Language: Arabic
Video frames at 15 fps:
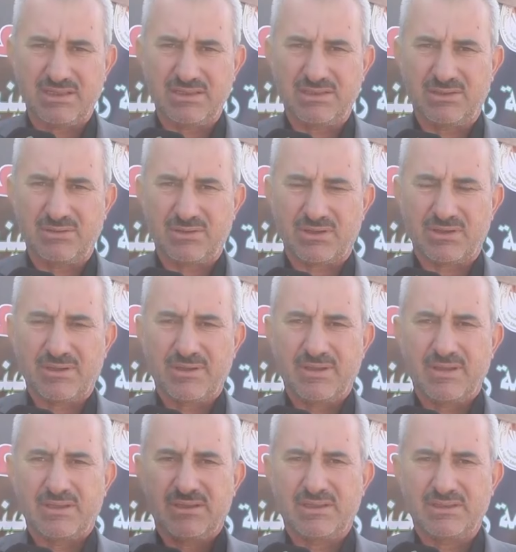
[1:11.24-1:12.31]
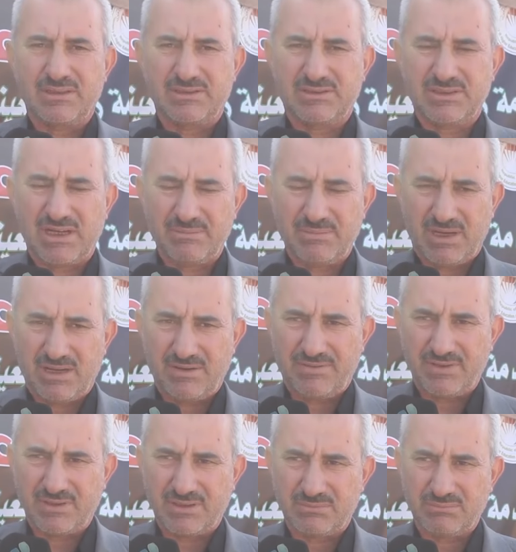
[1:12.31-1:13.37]
لدور الجامعة
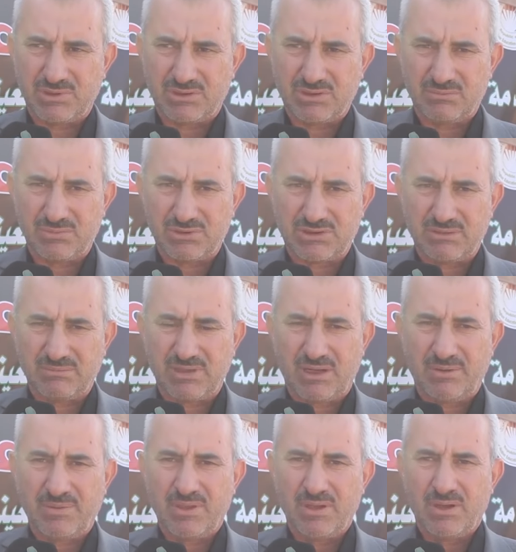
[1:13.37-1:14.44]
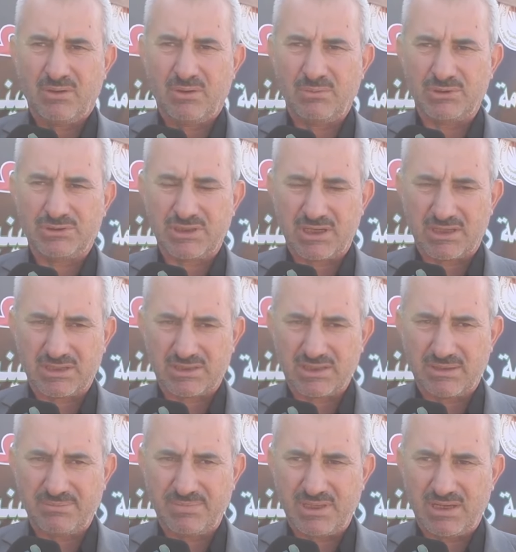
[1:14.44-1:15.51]
في خدمة المجتمع
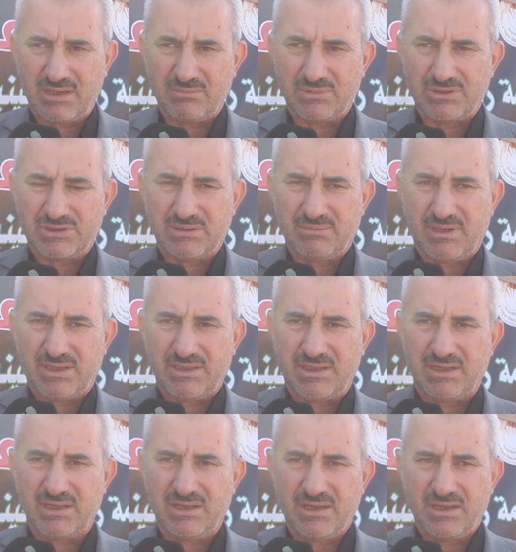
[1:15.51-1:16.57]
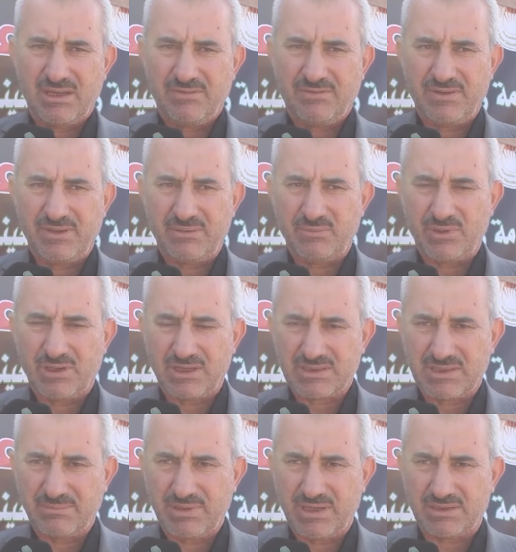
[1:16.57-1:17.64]
ومشاركة أبناء مجتمعنا في
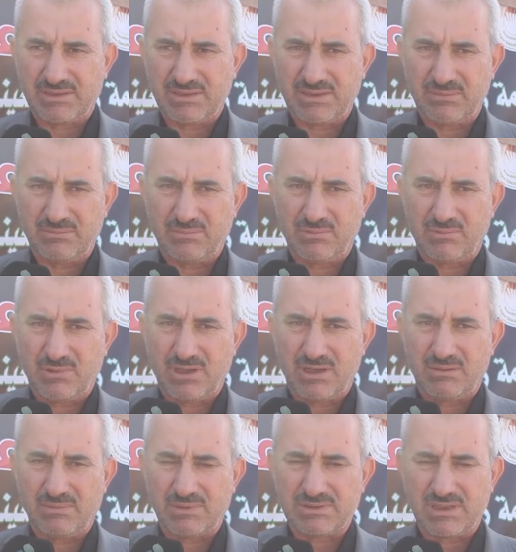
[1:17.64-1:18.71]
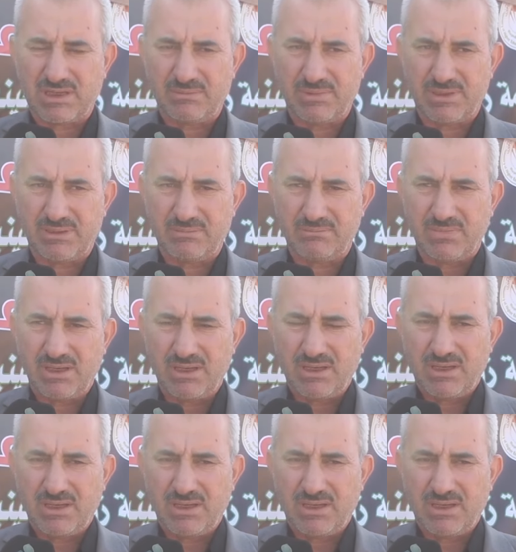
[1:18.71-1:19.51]
مناسباتهم ومصابهم